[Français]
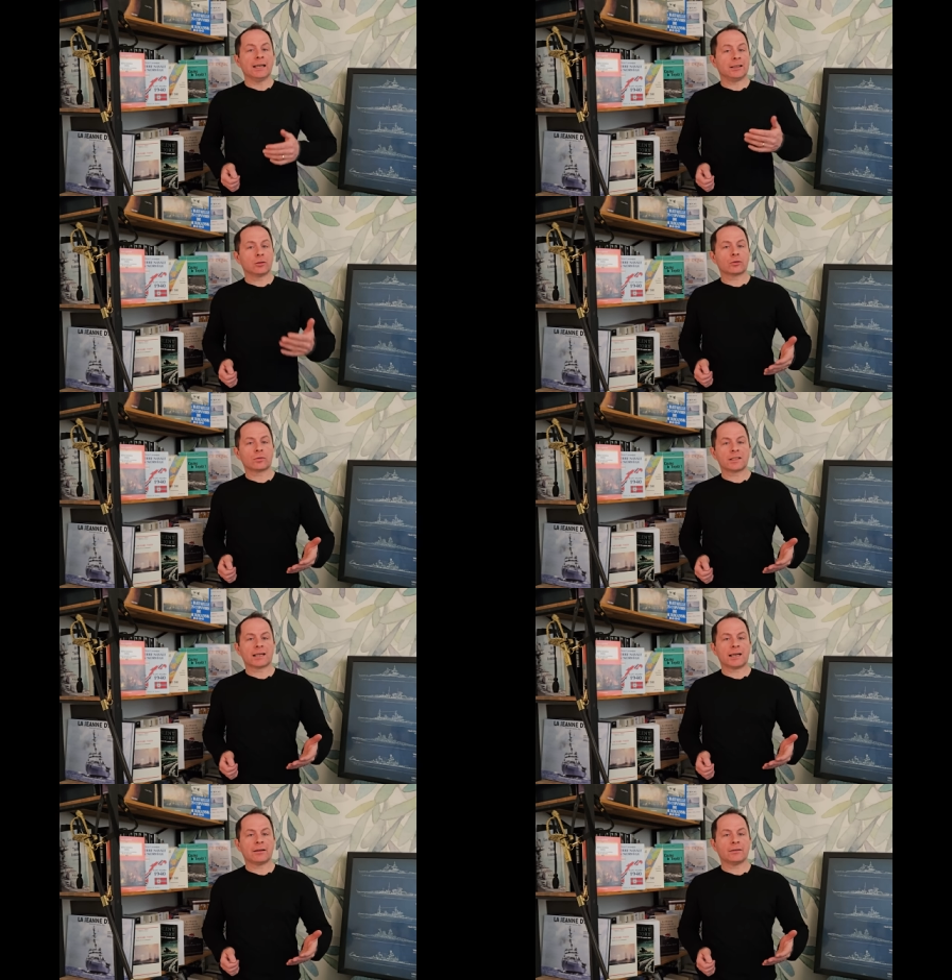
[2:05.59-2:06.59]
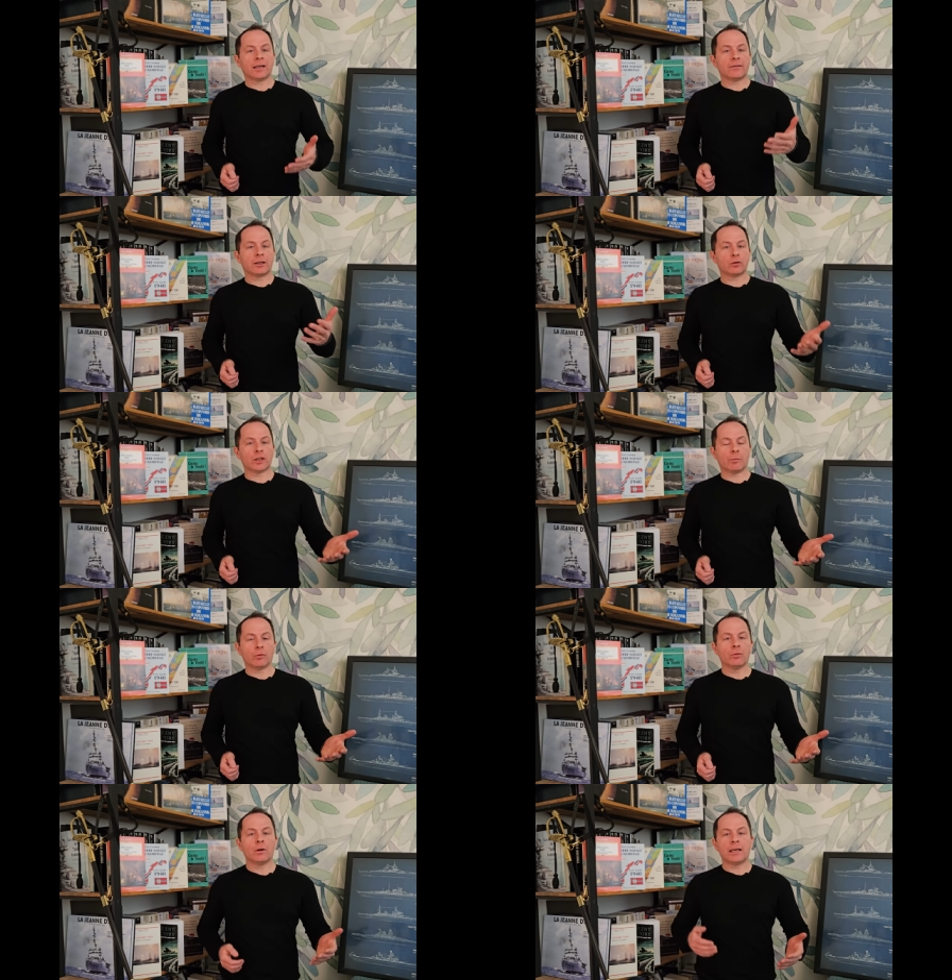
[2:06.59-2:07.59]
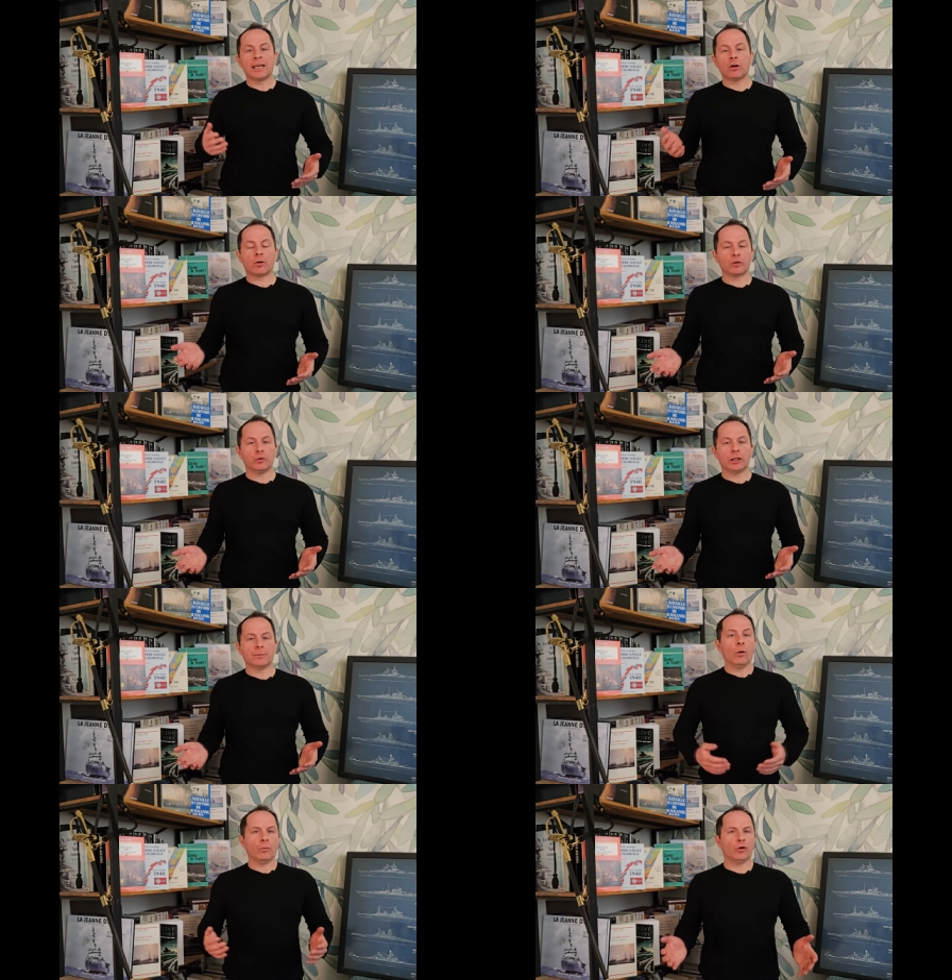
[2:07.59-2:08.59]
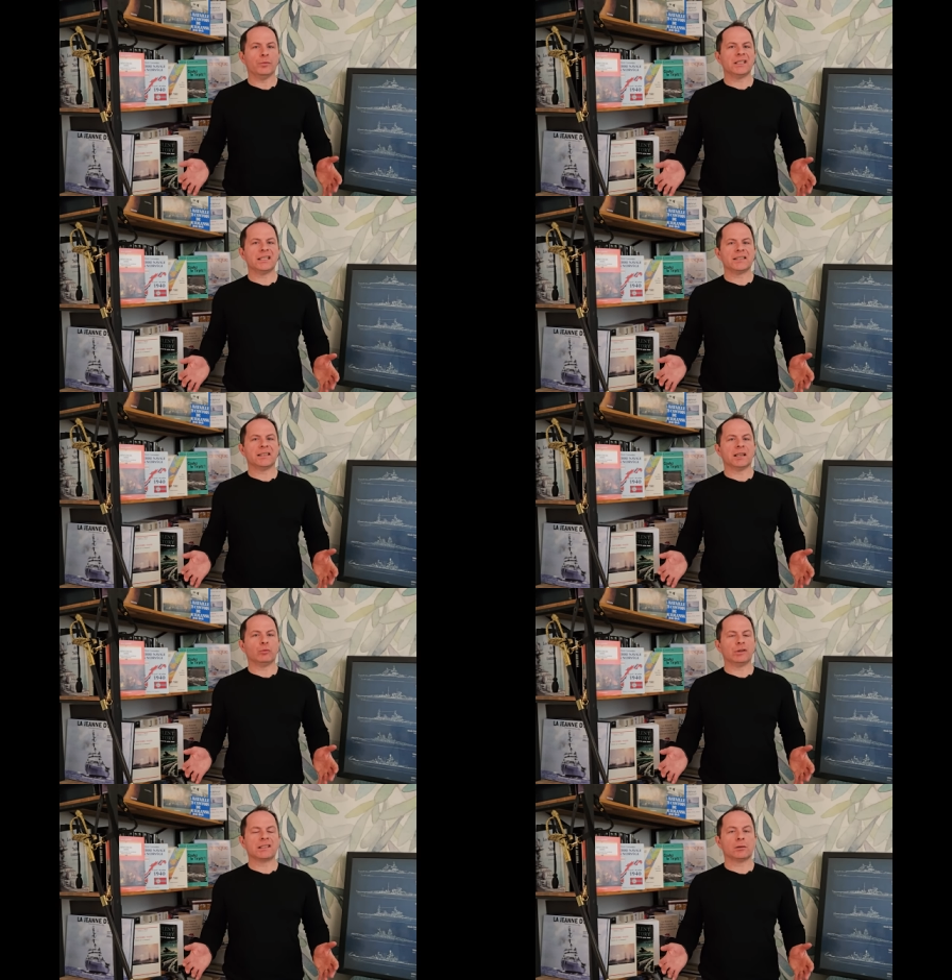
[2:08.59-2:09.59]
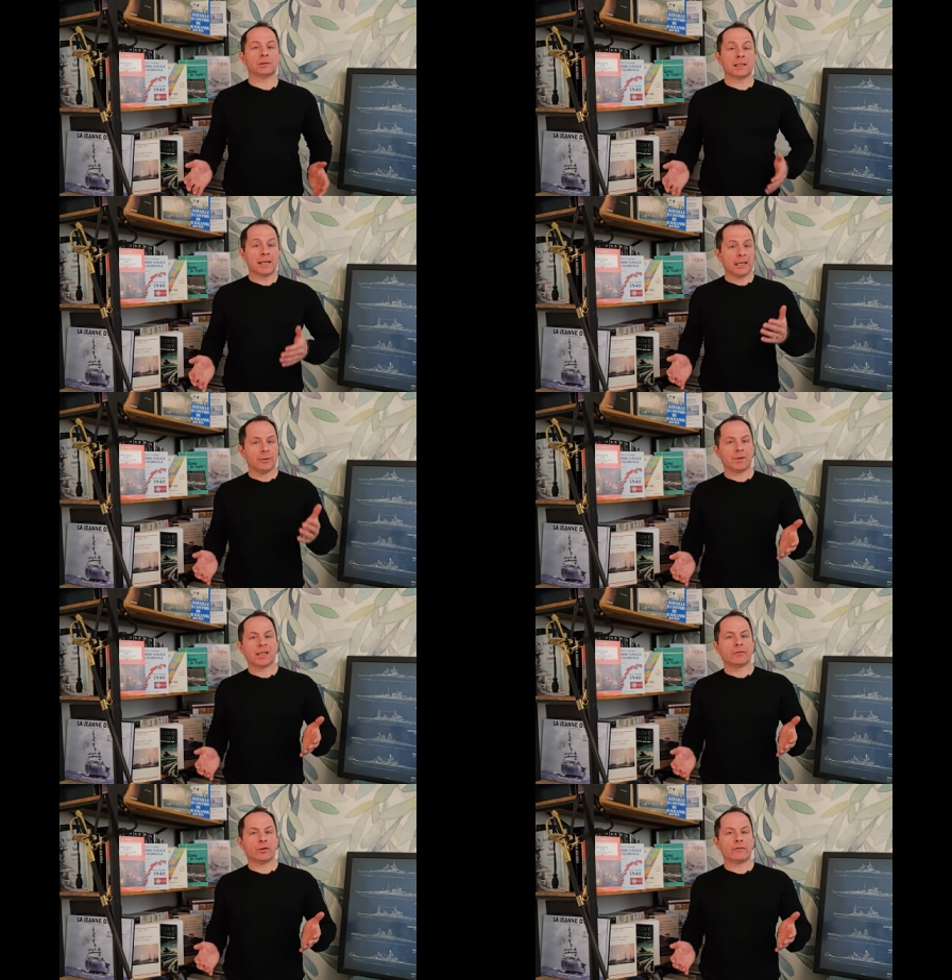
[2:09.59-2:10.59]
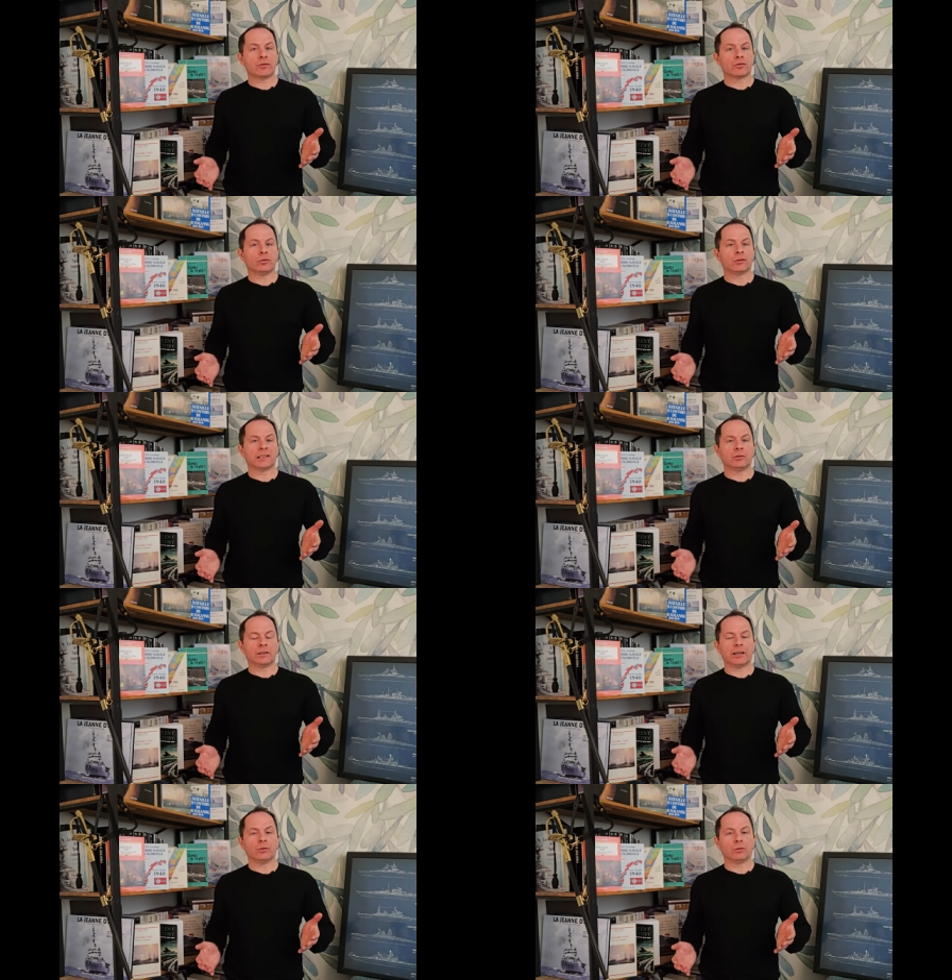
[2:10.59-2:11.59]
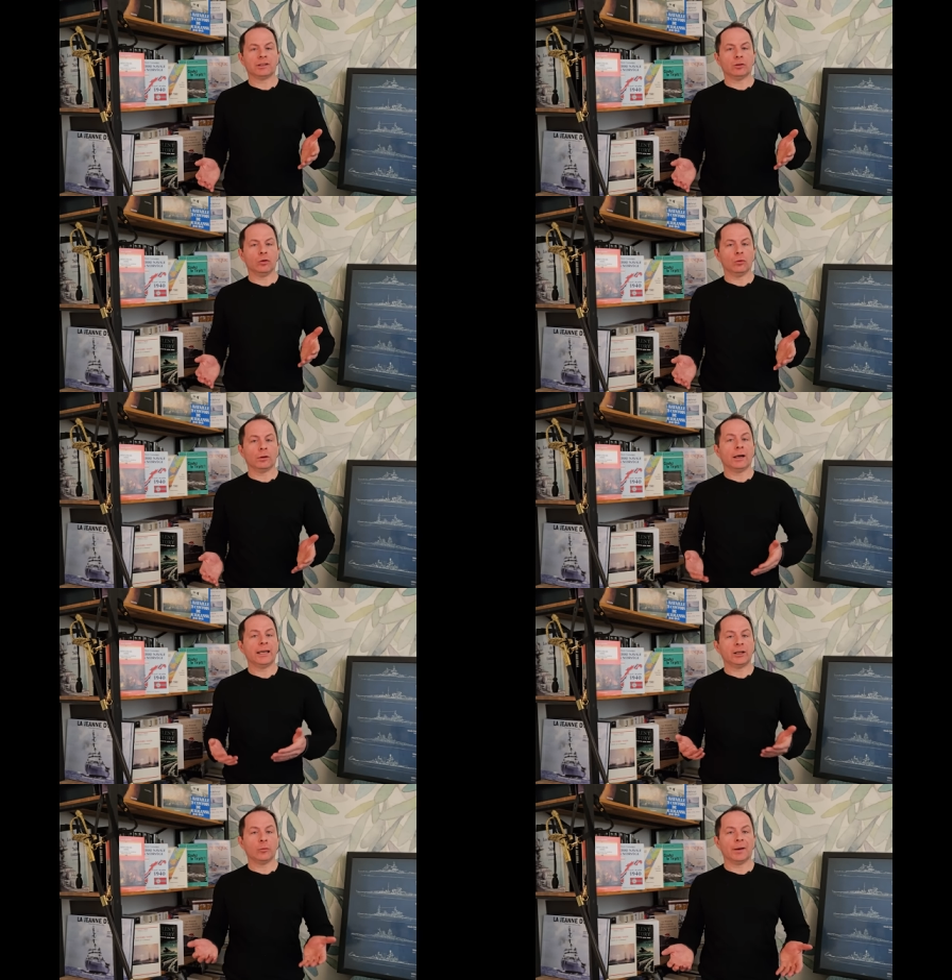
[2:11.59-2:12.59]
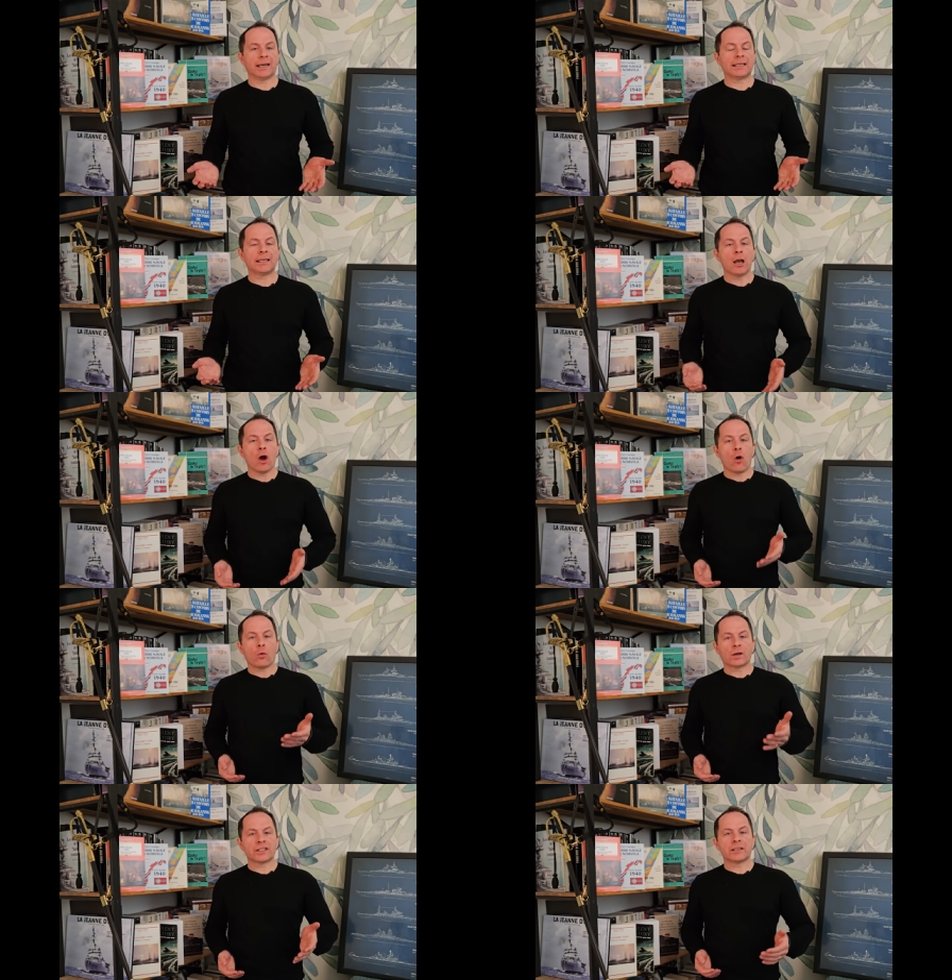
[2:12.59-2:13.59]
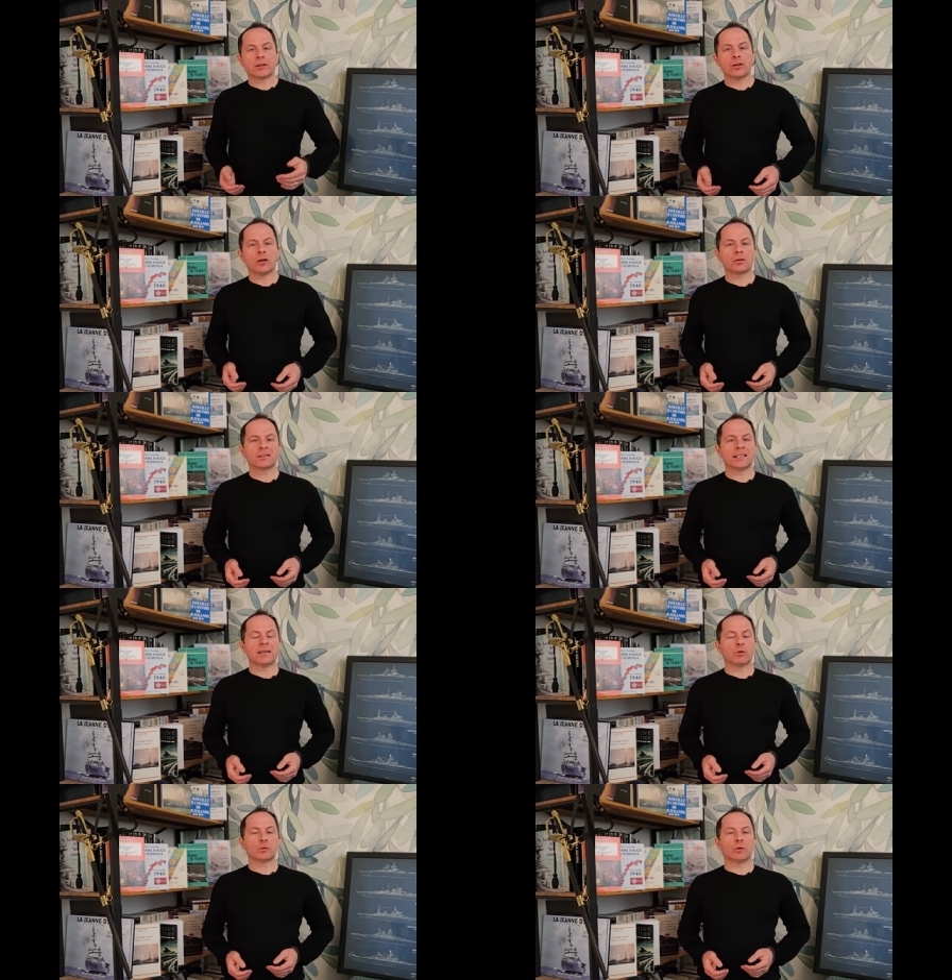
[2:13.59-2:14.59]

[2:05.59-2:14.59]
et les tensions s'aggravent avec le Japon et le Royaume-Uni. Pour remédier à cette impuissance, et bien avant avant son entrée en guerre aux côtés de Londres et de Paris, Washington lance un immense